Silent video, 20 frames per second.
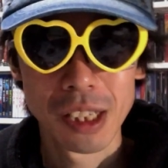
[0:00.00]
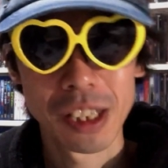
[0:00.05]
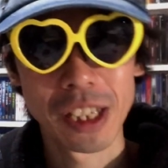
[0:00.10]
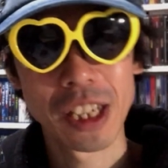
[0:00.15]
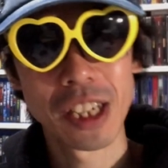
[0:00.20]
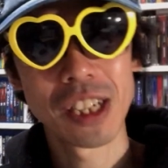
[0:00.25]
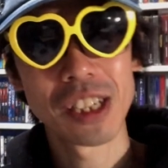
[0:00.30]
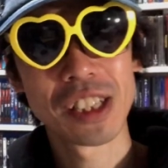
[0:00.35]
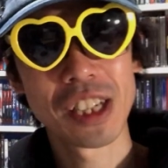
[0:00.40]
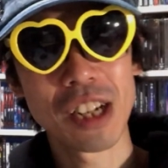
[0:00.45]

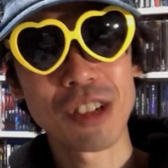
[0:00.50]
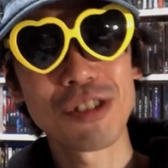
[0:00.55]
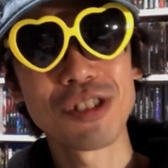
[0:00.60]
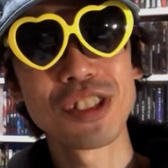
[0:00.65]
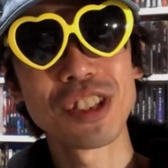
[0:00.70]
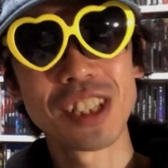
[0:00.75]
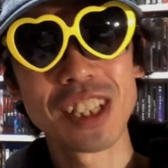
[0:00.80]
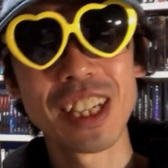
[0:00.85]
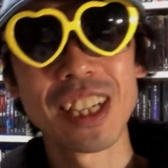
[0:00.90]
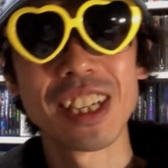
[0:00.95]
で
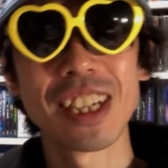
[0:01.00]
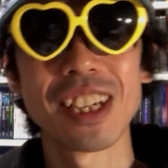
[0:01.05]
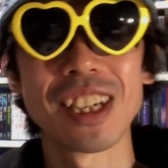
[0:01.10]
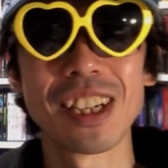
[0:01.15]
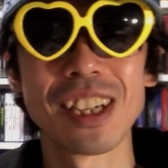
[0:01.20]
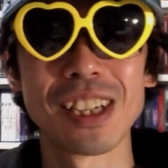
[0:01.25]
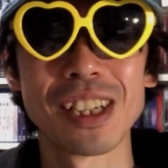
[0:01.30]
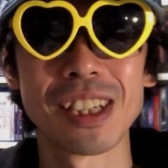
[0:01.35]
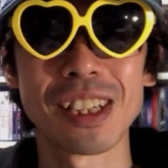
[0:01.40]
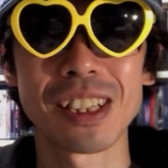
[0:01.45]
逆にね、
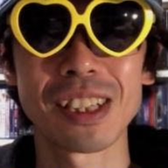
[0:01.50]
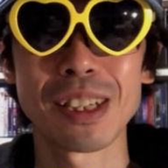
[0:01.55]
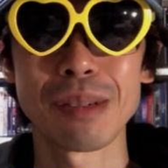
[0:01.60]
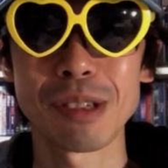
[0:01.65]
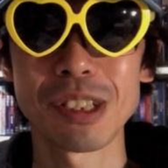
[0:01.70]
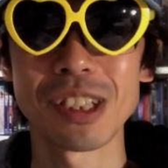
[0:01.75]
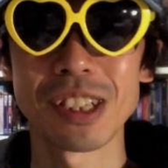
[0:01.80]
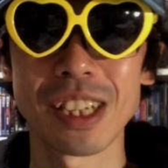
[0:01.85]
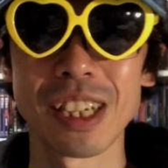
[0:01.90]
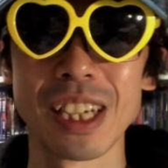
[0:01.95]
えー、やって
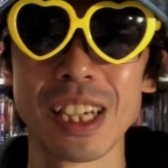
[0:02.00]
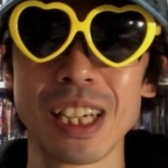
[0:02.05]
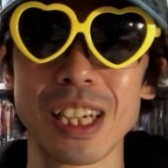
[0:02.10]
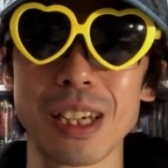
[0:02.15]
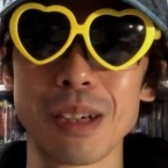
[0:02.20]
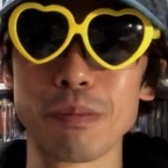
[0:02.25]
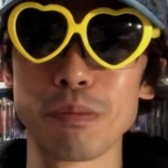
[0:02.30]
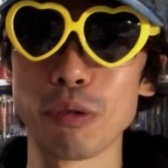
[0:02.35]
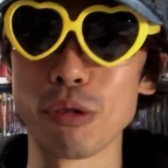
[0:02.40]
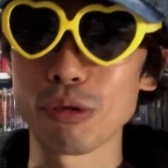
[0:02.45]
ましたね
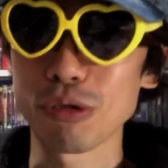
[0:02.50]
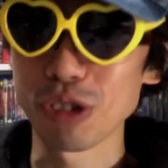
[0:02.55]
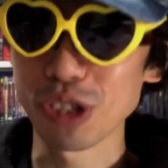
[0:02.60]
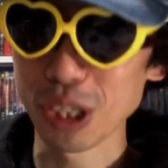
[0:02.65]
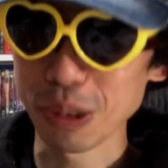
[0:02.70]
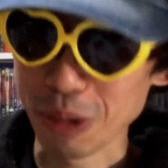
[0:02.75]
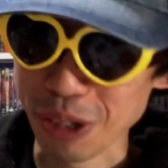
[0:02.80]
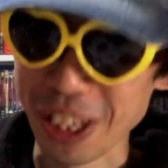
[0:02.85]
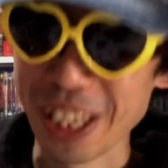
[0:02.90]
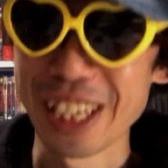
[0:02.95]
僕
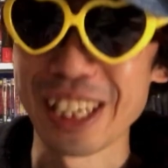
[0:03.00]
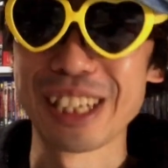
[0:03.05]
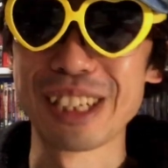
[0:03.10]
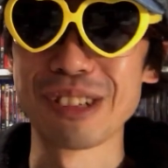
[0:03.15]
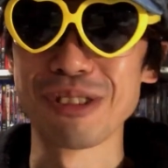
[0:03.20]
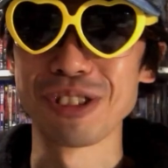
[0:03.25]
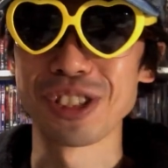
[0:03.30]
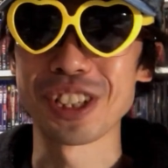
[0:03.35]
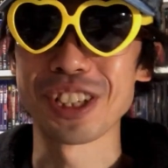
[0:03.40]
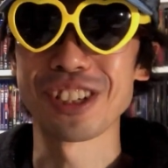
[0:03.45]
にもね、
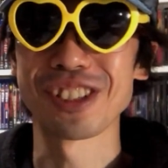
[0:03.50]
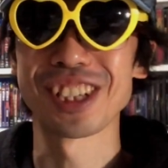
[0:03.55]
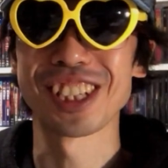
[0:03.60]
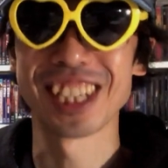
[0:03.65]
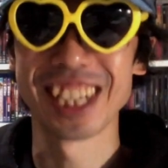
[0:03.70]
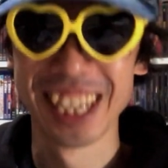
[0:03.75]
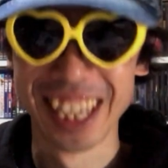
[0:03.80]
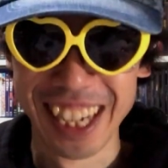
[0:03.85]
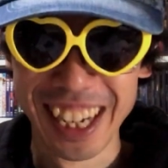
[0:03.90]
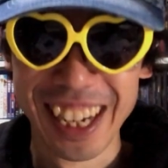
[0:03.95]
えー、教えてくだ
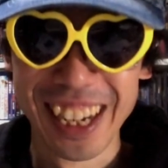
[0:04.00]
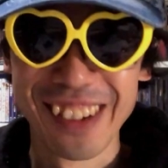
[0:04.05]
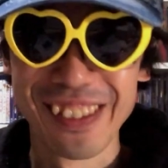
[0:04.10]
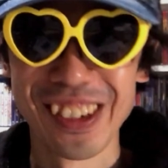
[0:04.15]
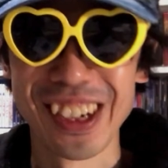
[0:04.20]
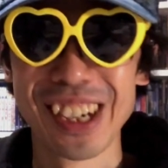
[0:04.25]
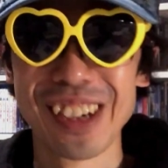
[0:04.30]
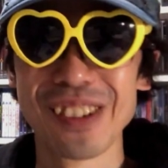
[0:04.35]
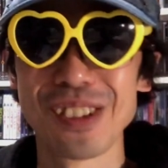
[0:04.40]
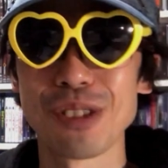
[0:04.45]
さい、
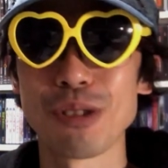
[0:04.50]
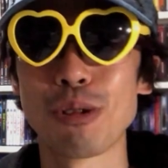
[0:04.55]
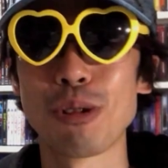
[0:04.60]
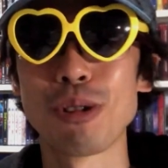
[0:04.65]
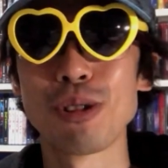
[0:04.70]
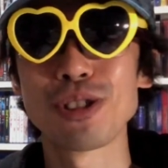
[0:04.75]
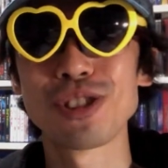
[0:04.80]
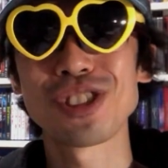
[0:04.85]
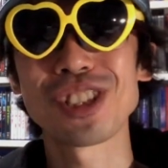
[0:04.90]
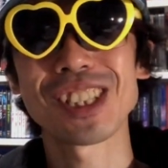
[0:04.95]
まあ、
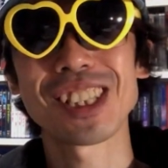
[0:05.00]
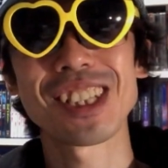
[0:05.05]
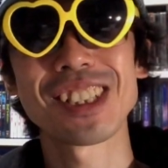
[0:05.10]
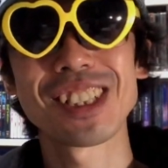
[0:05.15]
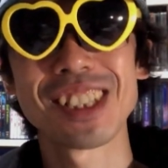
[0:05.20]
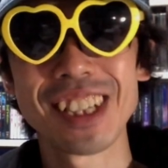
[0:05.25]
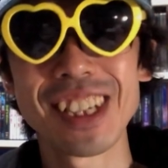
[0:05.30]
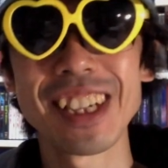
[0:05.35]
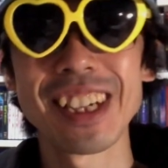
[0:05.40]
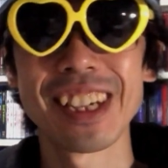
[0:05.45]
こういう
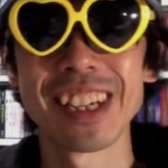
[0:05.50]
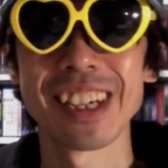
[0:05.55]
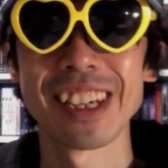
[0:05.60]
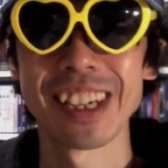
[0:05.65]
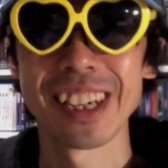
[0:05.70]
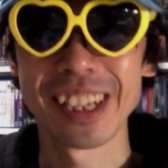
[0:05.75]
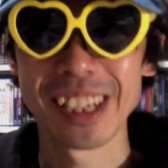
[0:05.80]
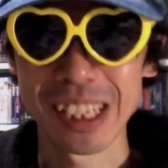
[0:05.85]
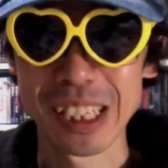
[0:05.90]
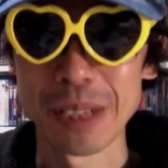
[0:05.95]
形でね、
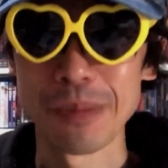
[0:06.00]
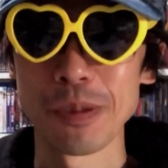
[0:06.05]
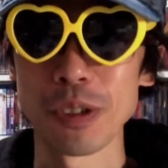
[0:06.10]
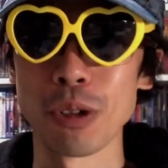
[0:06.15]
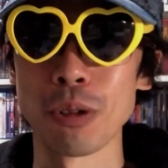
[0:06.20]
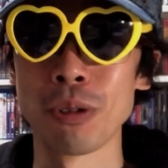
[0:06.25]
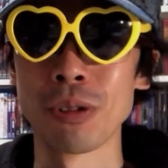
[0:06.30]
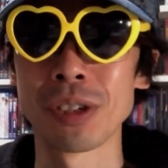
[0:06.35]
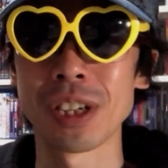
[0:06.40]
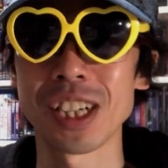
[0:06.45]
えー、映画に
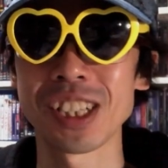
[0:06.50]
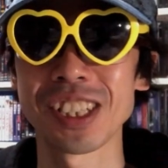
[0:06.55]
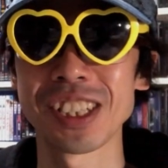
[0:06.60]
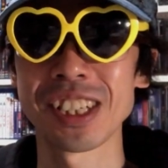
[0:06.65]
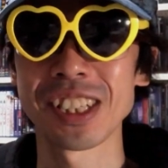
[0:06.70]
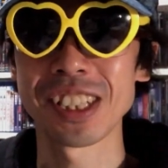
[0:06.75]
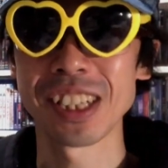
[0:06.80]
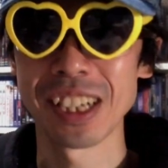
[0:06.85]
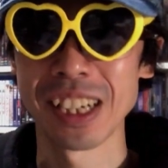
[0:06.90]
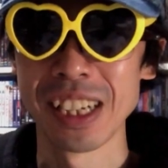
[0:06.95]
恩返し
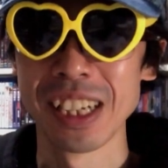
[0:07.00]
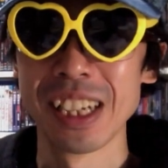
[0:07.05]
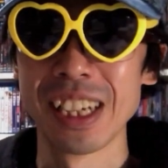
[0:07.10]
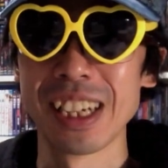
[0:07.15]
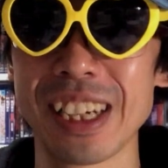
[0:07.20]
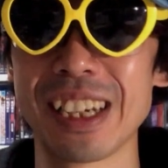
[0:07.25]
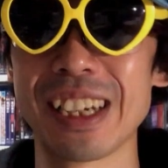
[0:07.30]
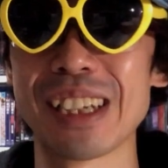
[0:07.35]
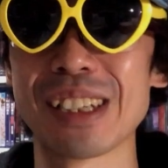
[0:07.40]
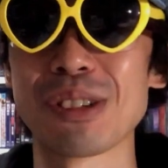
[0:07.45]
できたら、
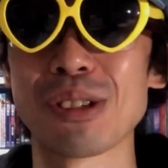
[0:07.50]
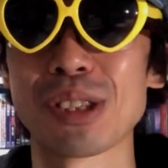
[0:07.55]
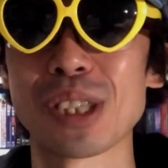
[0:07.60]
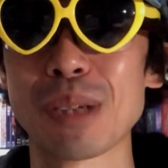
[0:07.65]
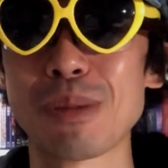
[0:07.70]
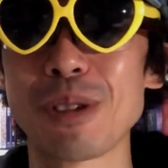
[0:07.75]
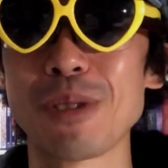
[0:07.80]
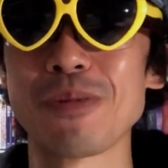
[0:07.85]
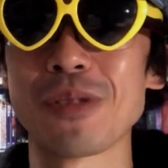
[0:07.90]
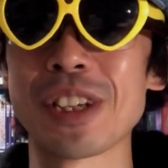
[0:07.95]
えー、とっ
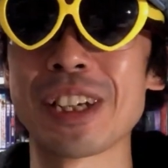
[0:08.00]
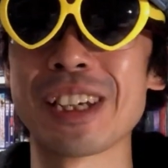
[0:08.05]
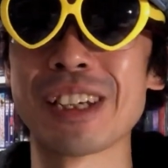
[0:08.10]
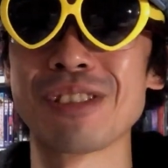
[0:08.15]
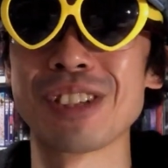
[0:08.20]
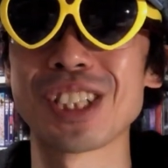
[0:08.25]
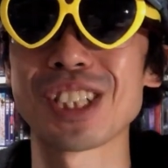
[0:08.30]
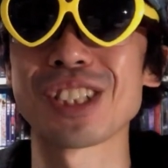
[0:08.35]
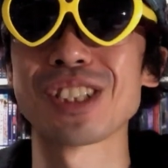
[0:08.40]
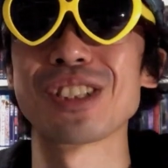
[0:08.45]
ても、
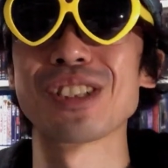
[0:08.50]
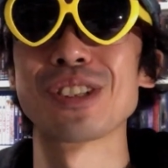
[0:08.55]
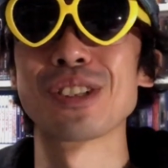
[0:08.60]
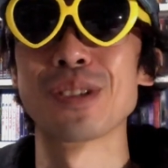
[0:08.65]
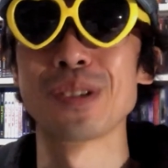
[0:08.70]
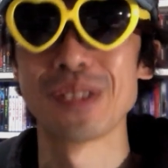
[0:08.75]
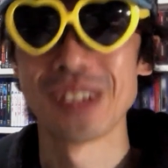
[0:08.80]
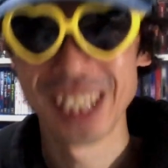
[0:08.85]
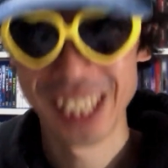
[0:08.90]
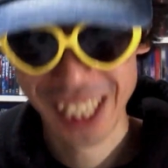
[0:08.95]
えー、嬉しく
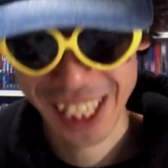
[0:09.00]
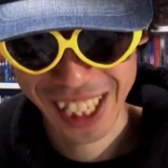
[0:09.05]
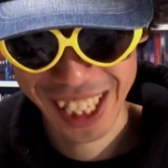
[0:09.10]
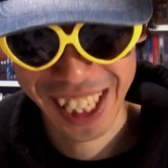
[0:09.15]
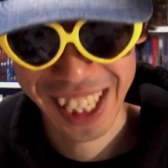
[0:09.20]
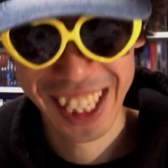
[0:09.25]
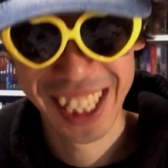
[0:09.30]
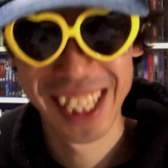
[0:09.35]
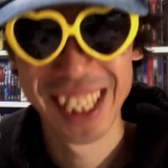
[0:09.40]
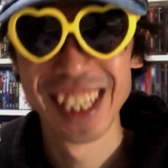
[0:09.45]
思いま
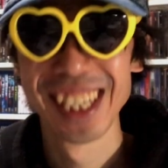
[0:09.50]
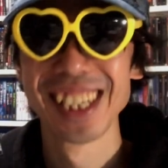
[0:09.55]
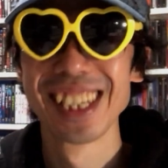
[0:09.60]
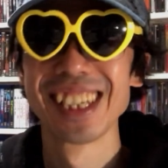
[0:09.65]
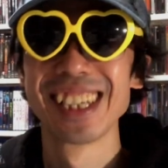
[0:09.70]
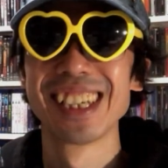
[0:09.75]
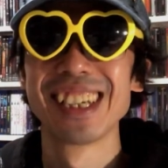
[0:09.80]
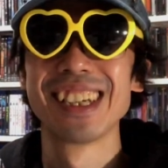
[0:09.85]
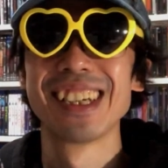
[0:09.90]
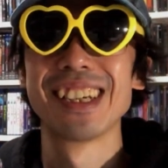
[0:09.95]
す
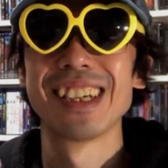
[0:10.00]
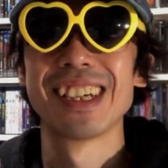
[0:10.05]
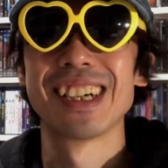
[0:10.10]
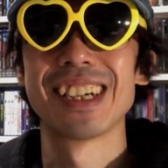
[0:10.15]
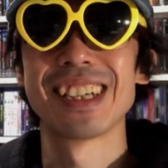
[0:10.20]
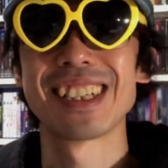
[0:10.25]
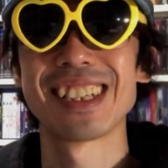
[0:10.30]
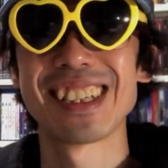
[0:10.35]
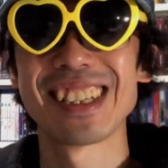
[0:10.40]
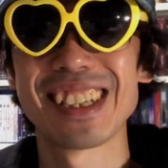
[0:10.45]

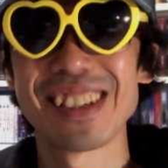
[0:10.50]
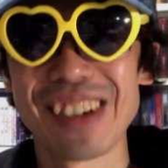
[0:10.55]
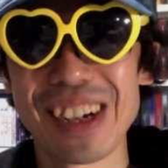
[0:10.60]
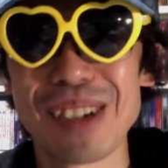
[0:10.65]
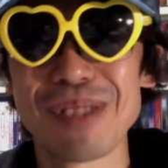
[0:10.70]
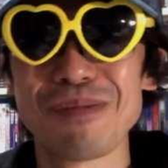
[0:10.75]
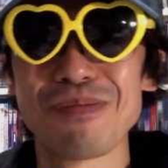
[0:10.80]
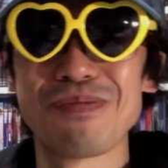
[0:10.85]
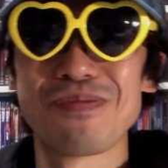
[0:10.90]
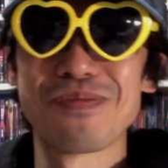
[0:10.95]
はいで
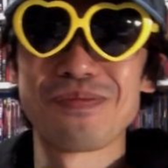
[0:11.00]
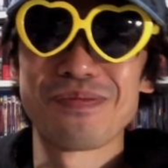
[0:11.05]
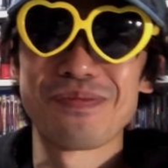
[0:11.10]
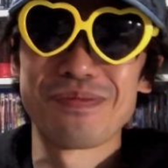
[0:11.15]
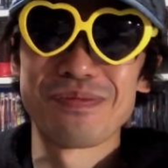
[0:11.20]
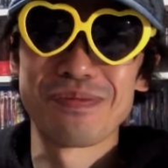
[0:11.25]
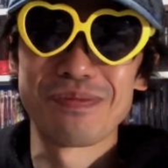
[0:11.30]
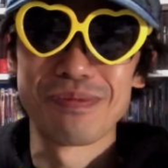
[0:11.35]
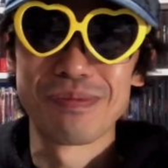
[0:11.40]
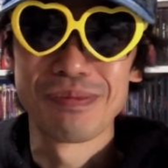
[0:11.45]
は
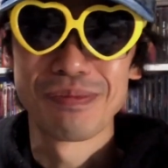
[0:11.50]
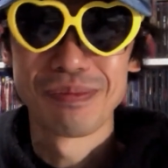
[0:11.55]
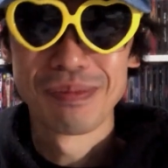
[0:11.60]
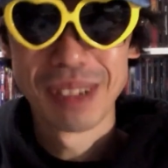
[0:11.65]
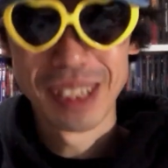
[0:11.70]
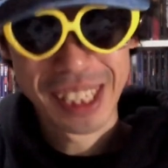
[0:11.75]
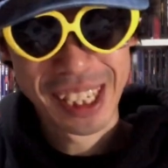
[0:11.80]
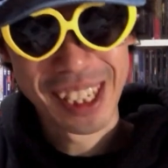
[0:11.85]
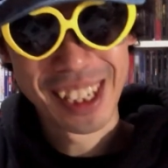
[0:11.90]
ま